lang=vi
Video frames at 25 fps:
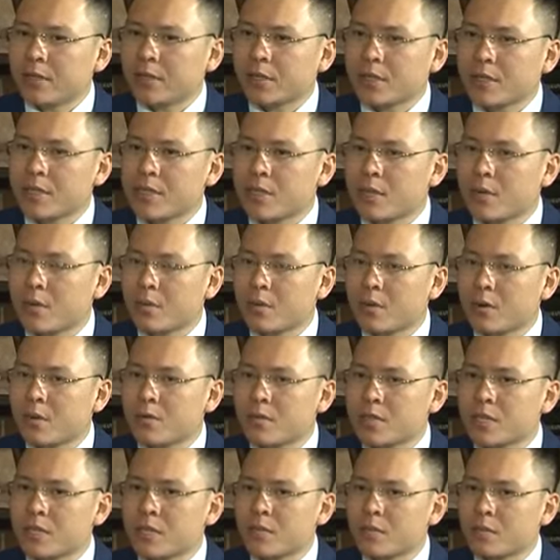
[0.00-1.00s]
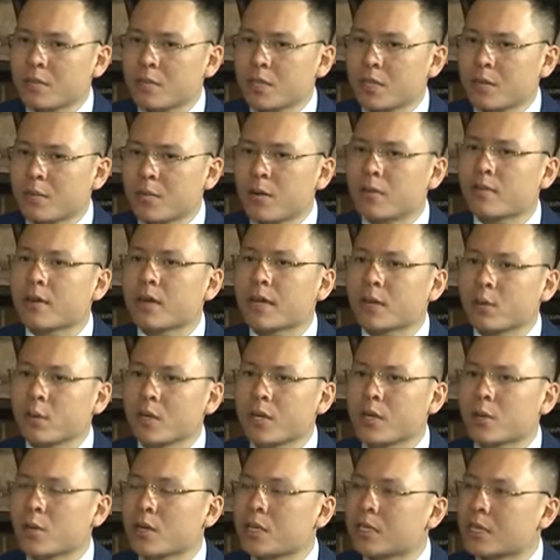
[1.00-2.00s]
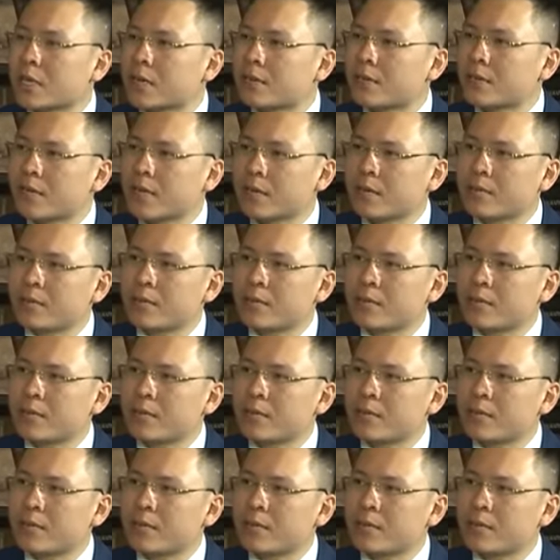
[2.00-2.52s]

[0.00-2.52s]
việc tại Singapore và sinh sống Singapore và anh quyết định quay trở lại Việt